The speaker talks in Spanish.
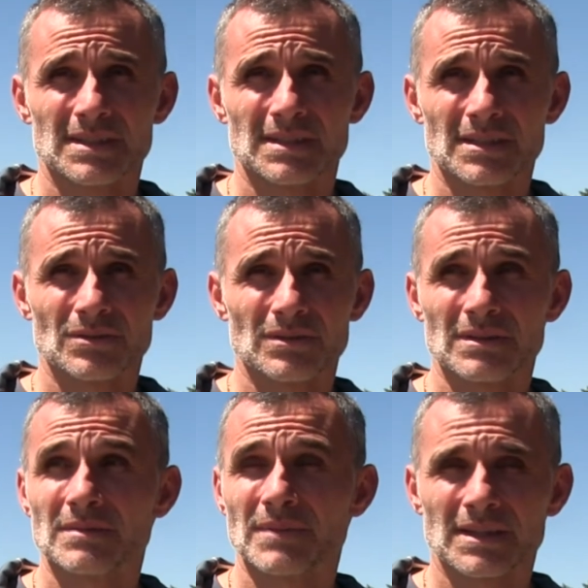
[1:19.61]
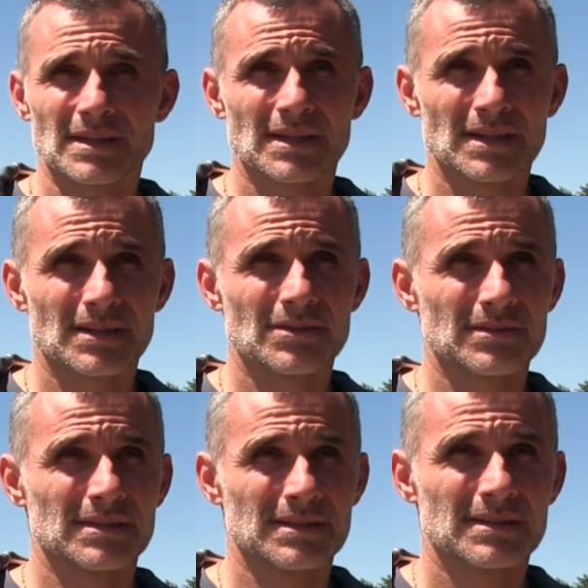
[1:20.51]
de todo, de mantener esto
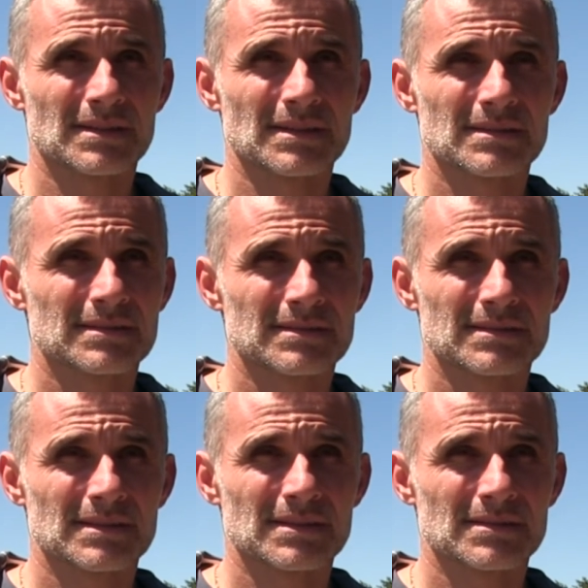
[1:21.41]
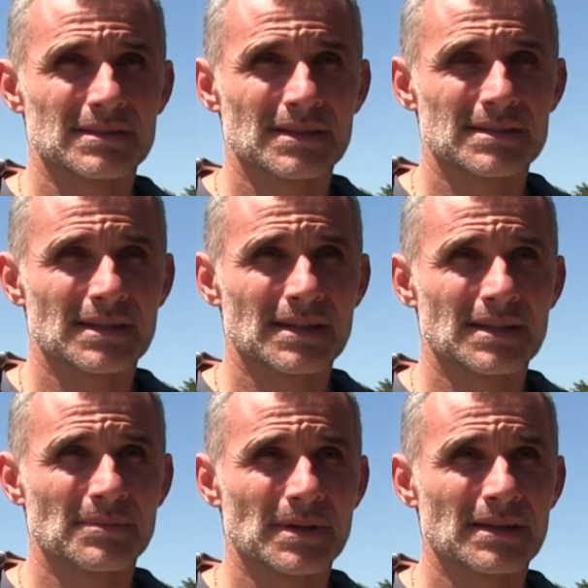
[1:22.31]
que, es, que es
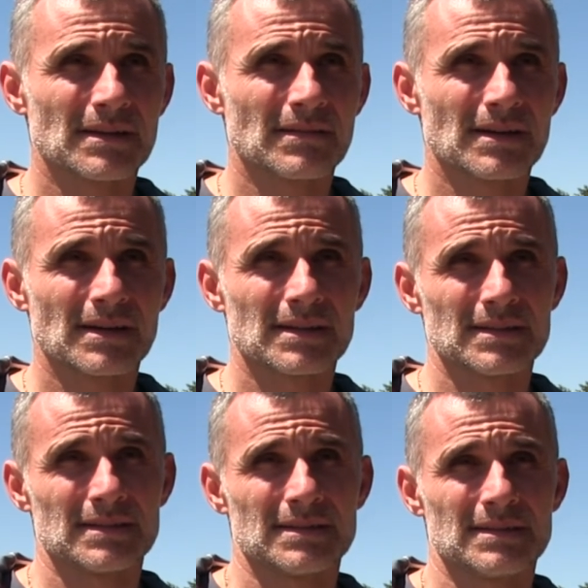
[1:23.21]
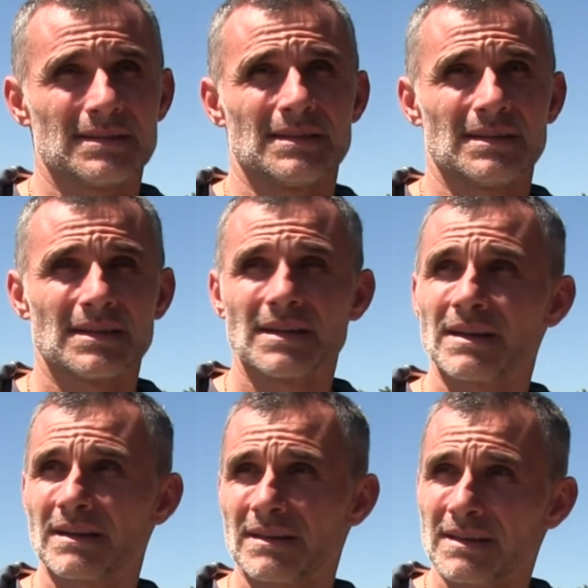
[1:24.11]
excelente para trabajar y,
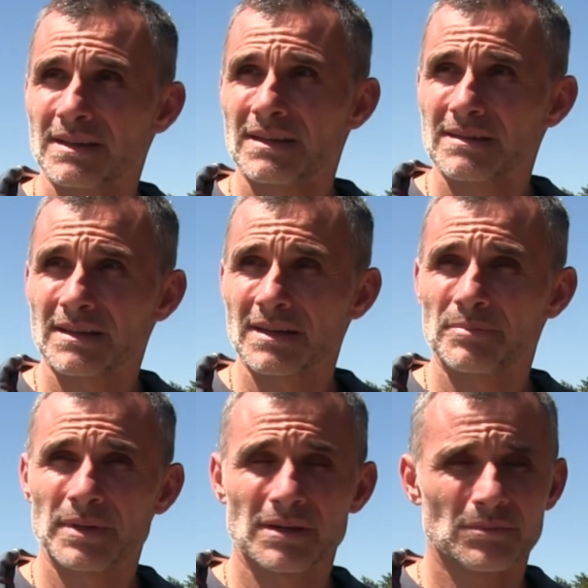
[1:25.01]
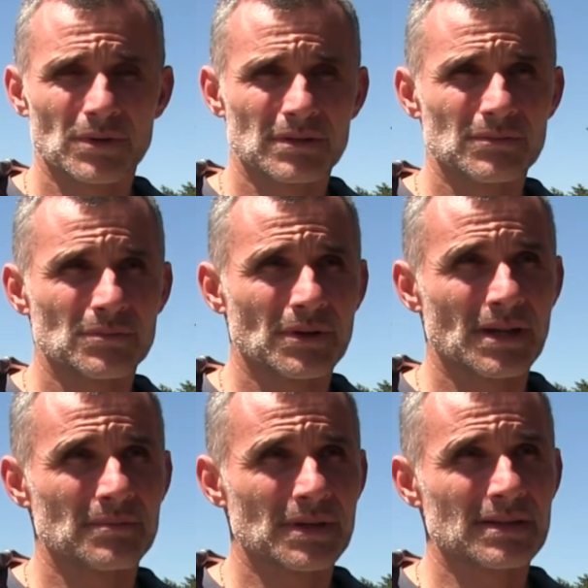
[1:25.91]
la, se respira un buen, un buen
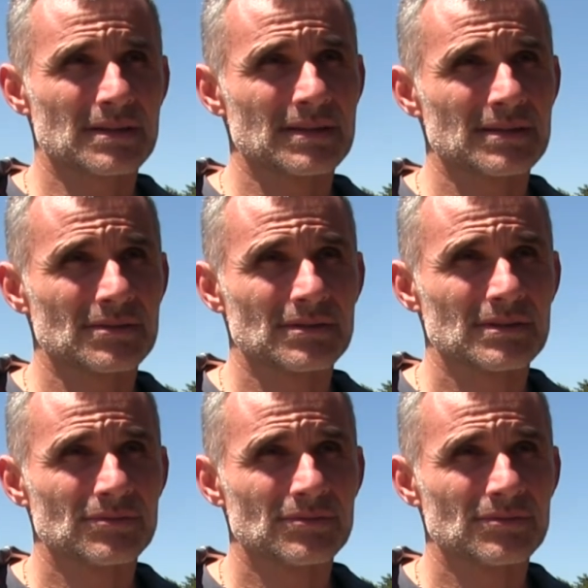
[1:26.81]
ambiente y eso es